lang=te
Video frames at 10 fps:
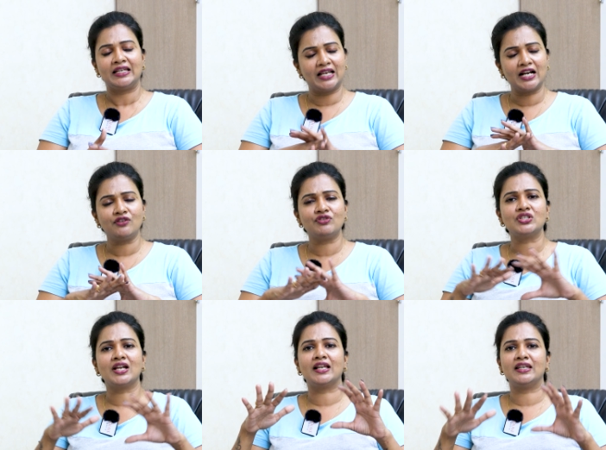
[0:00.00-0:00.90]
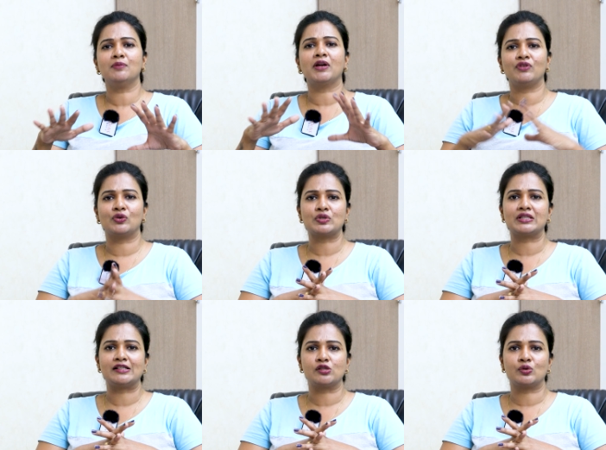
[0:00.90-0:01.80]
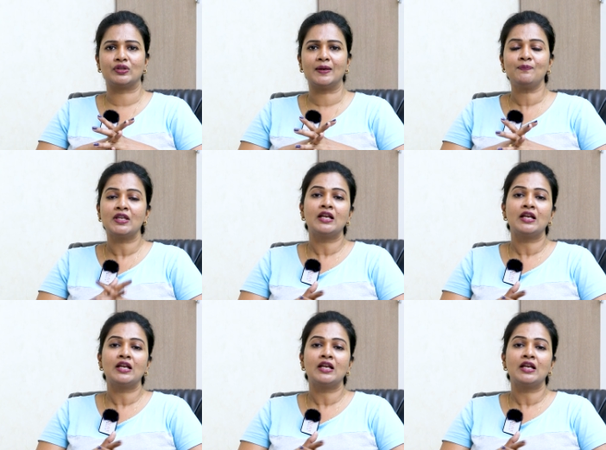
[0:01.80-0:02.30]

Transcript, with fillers: ఇలాంటి విషయాలన్నీ మనం ఈరోజు తెలుసుకుందాం